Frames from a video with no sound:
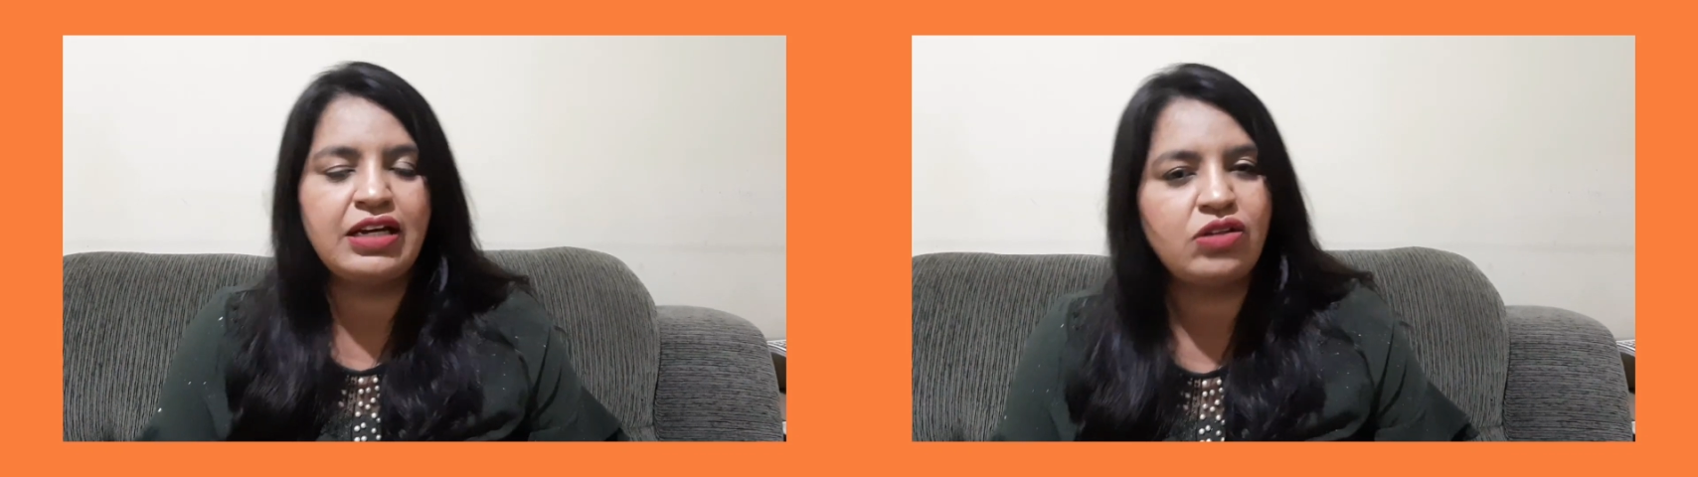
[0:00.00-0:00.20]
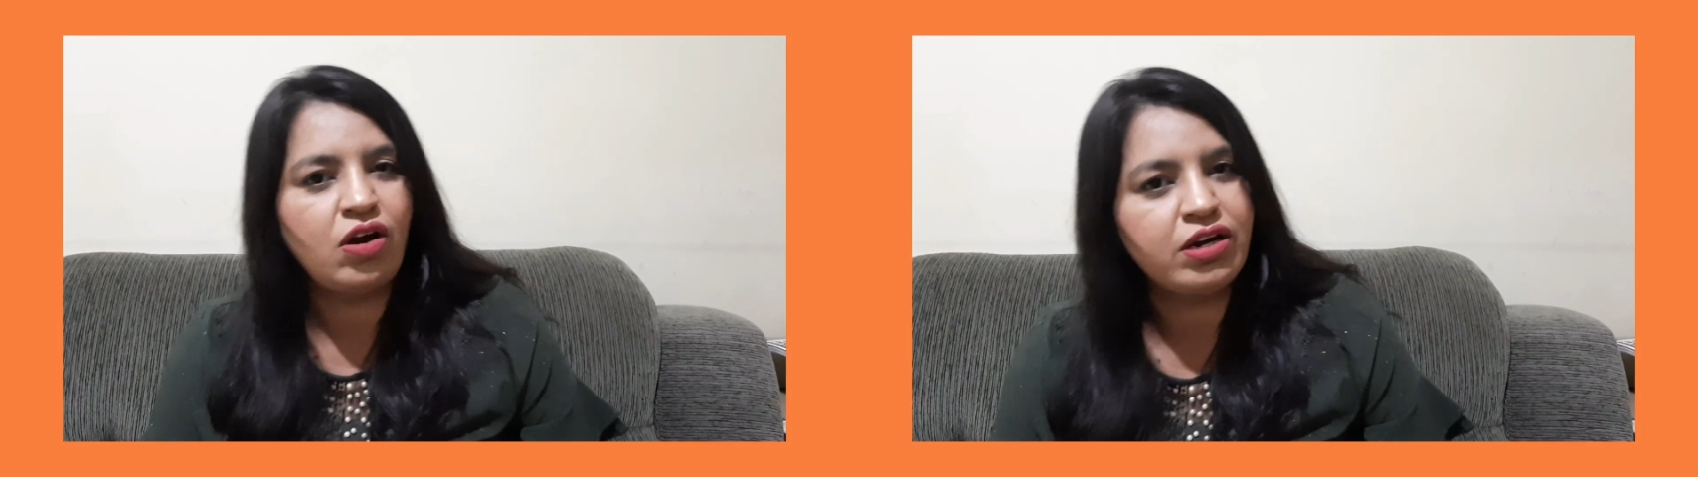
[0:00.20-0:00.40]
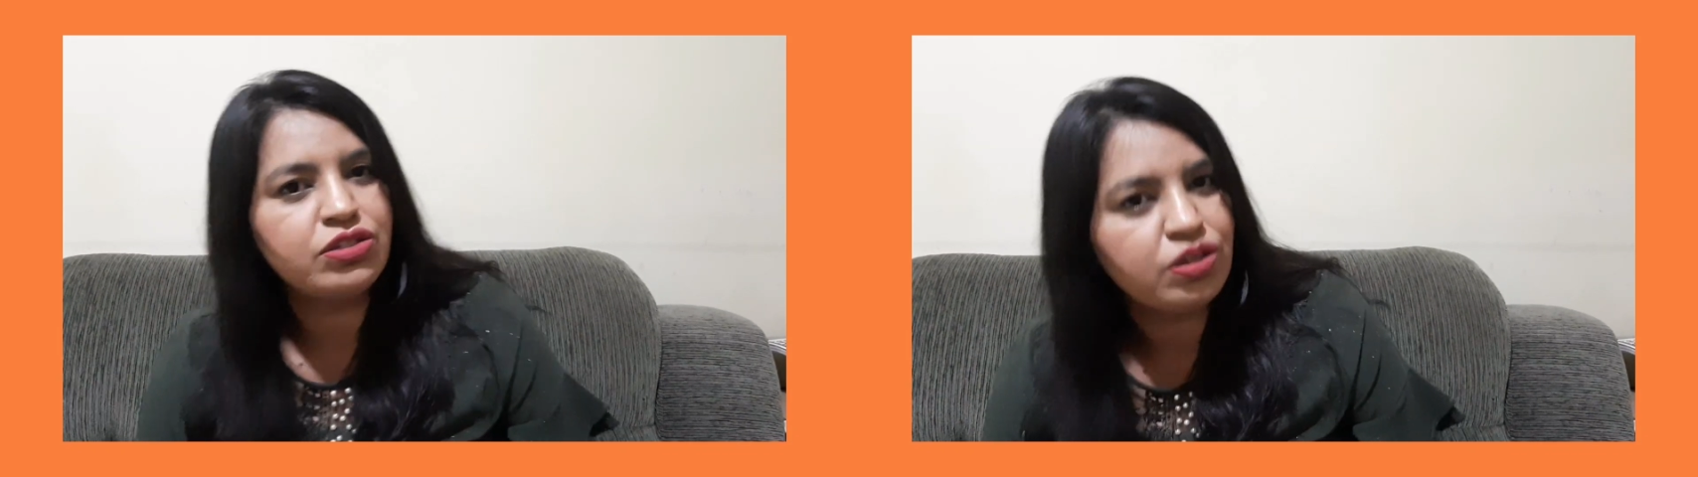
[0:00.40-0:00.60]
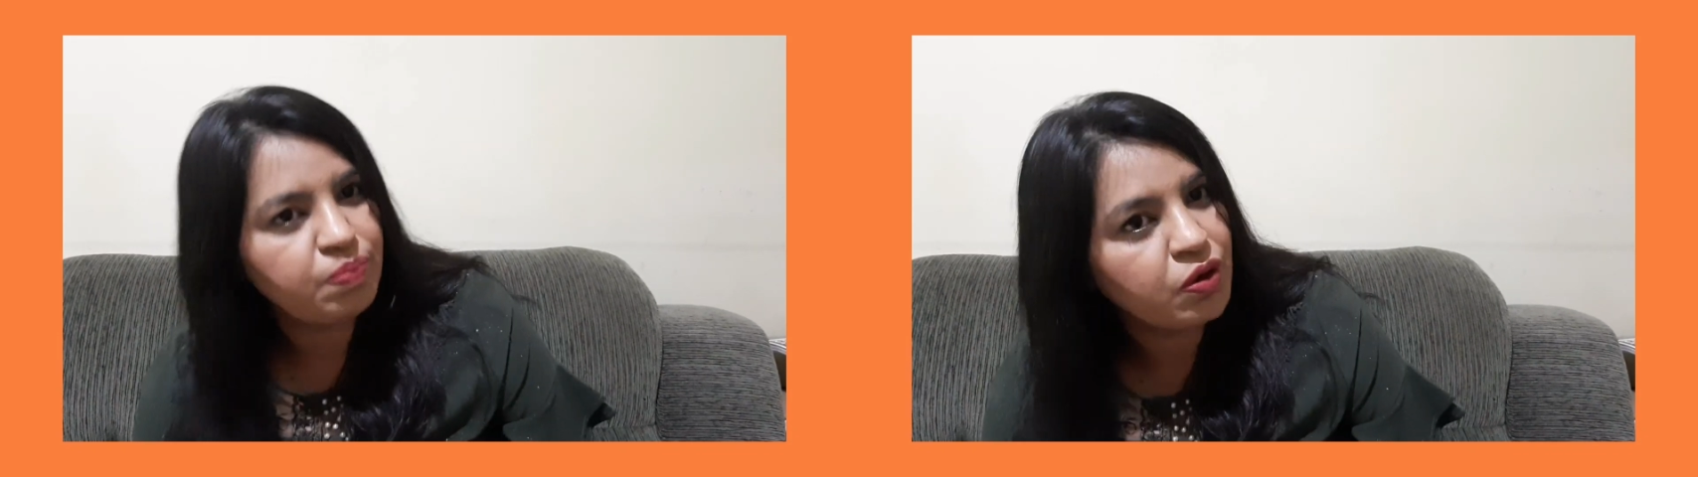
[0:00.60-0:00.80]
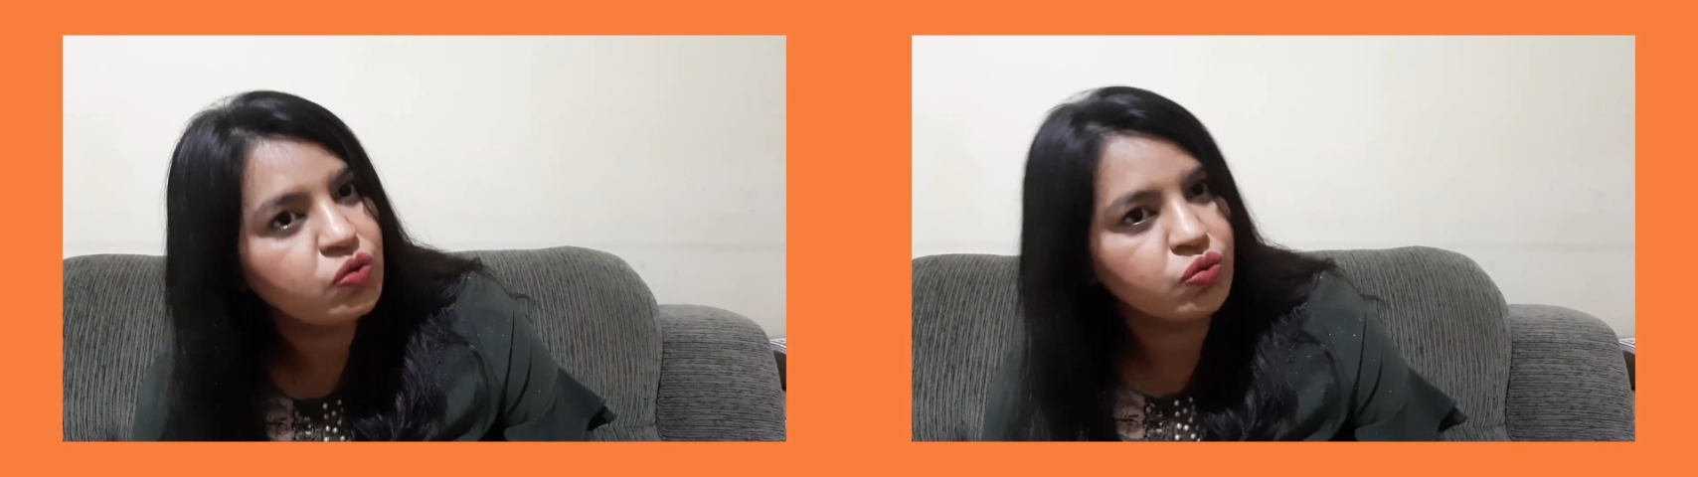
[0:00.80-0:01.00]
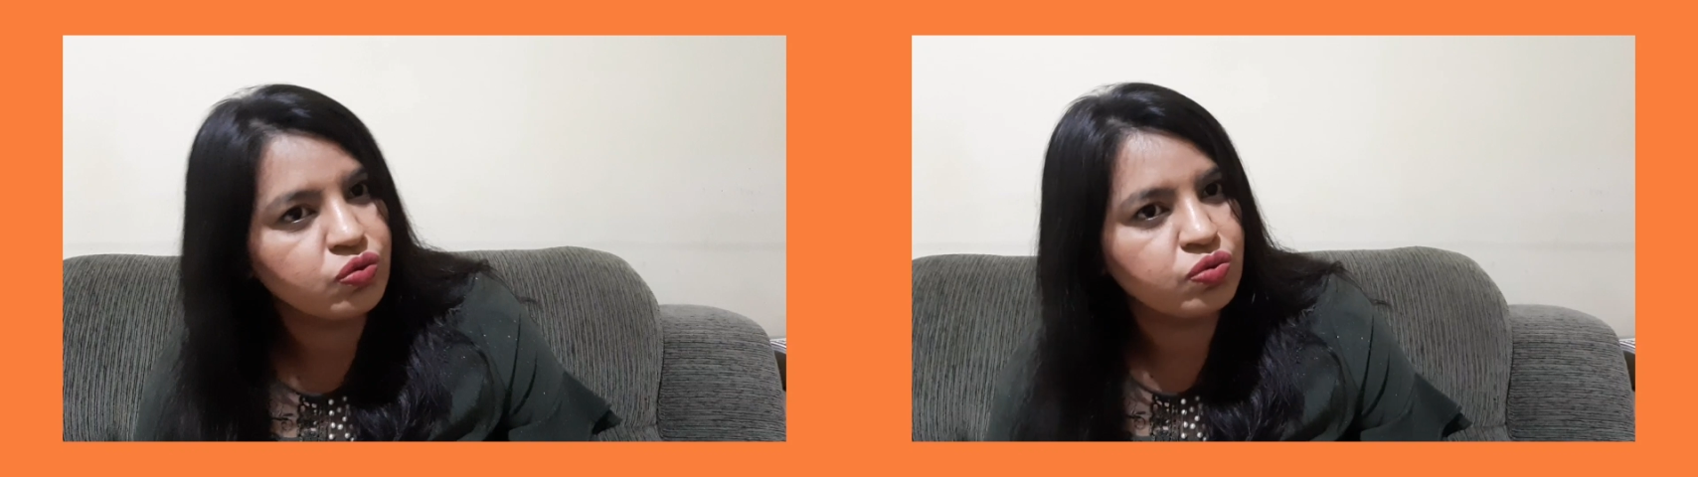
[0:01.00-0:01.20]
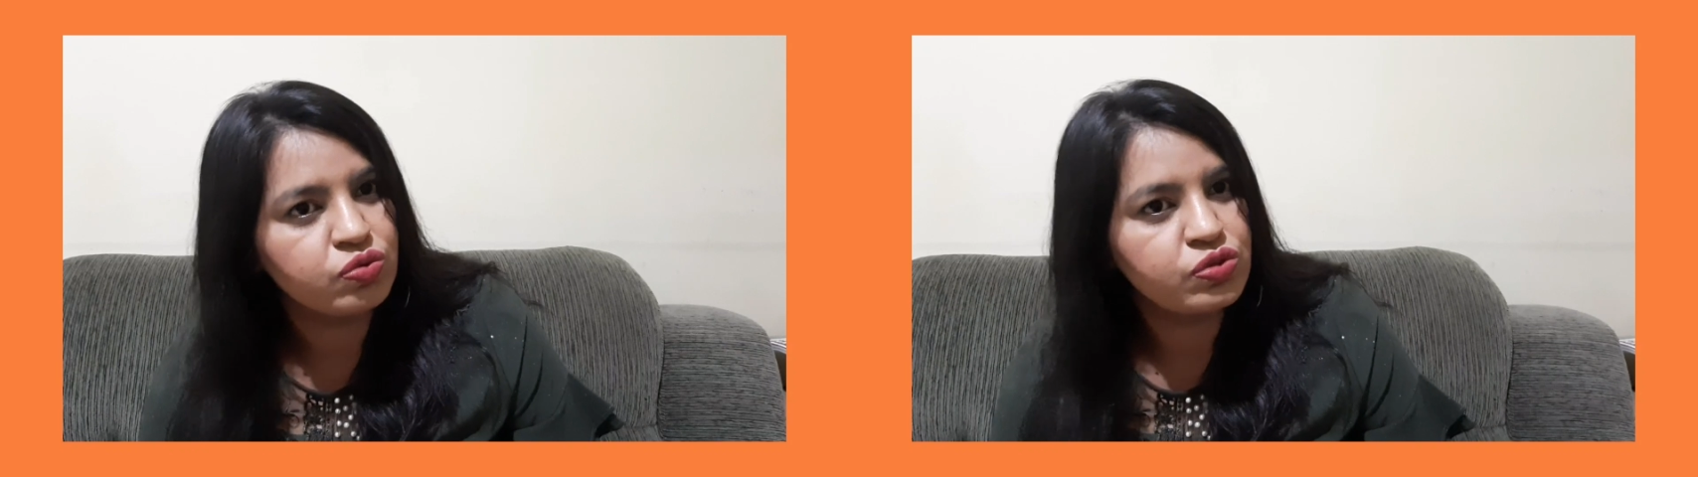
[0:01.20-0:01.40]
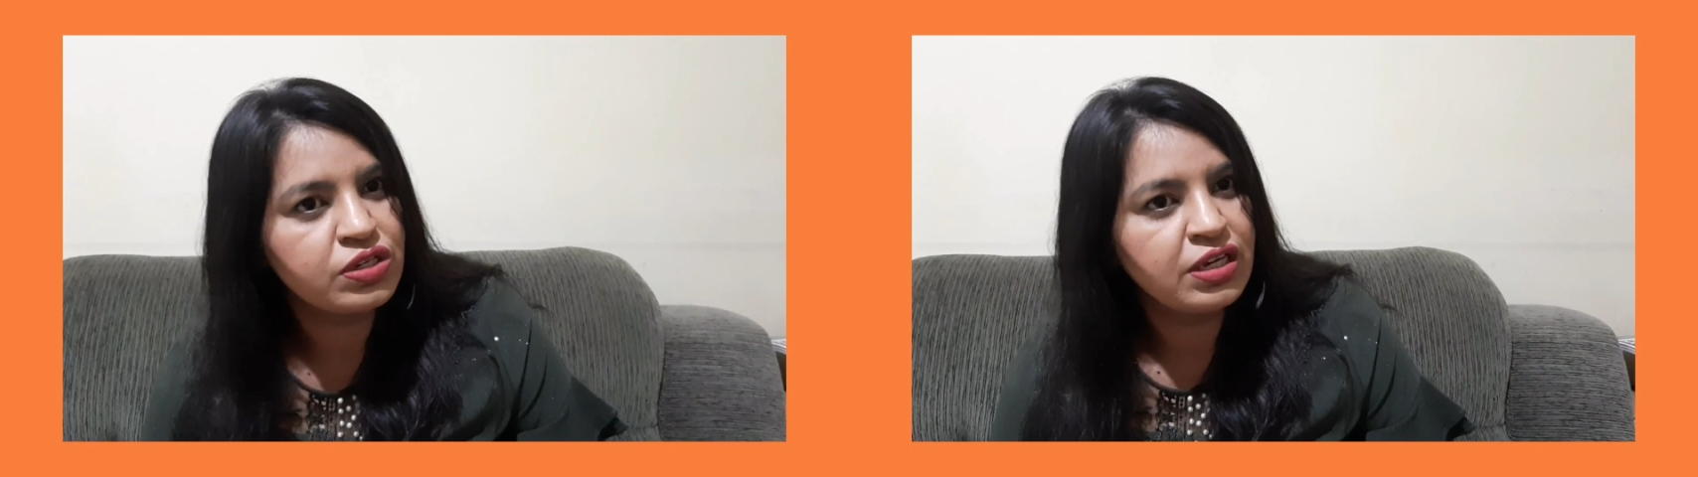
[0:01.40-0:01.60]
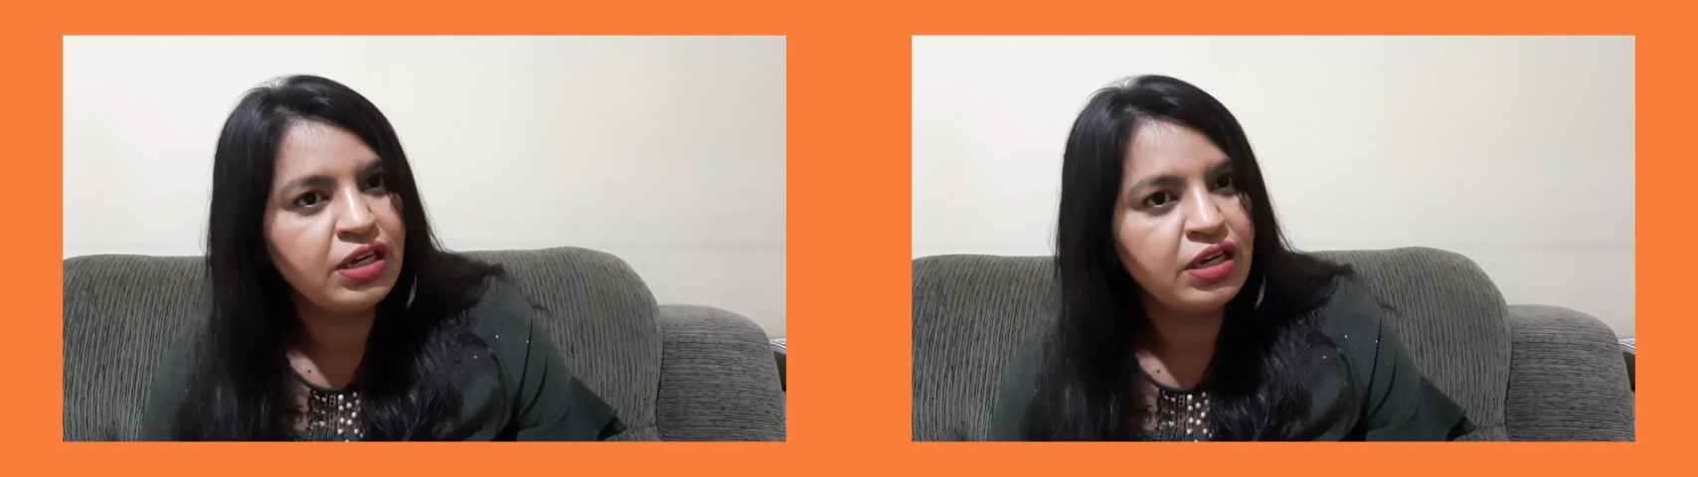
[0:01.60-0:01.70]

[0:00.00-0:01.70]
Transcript: troca de produtos.